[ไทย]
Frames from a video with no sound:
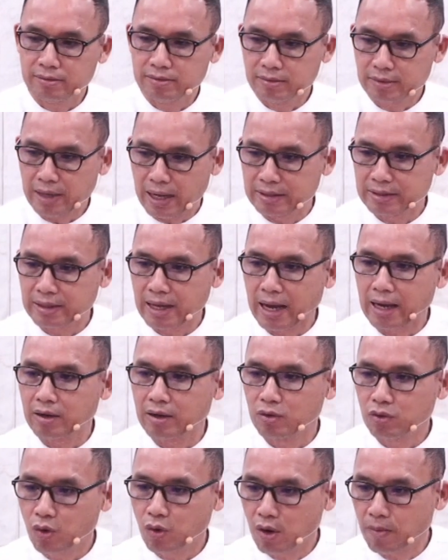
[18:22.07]
ต่างๆ
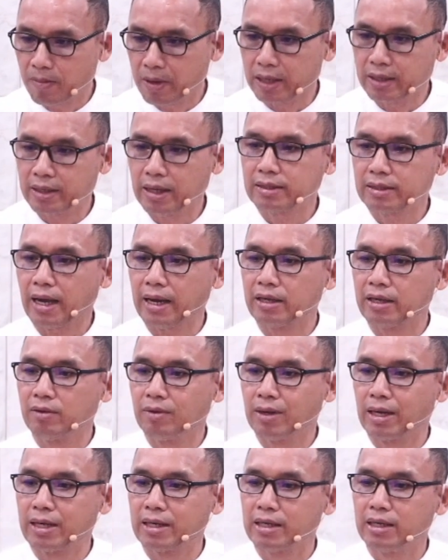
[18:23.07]
ทั่วประเทศไทยในเว
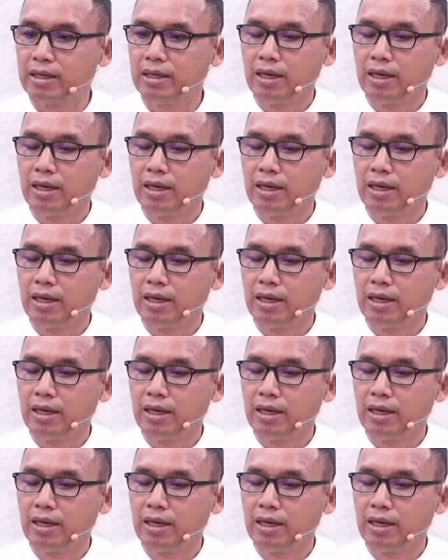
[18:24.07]
ลานี้